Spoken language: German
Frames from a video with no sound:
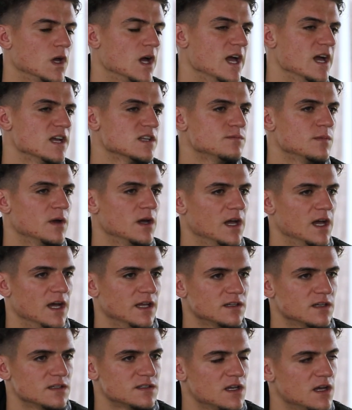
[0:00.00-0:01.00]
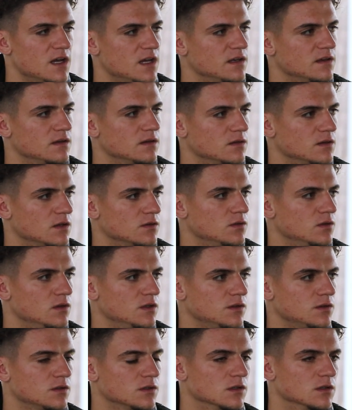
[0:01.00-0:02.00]
Ja, erstmal ehrt das ja einen
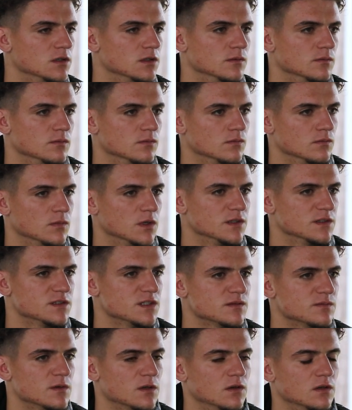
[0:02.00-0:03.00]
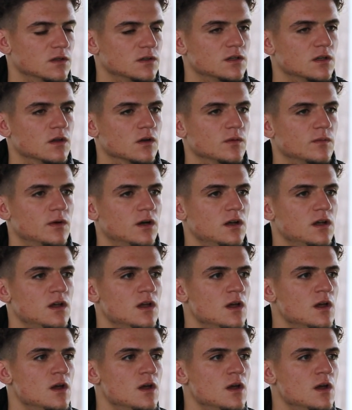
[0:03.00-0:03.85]
natürlich. Ähm, man ist erstmal glücklich darüber.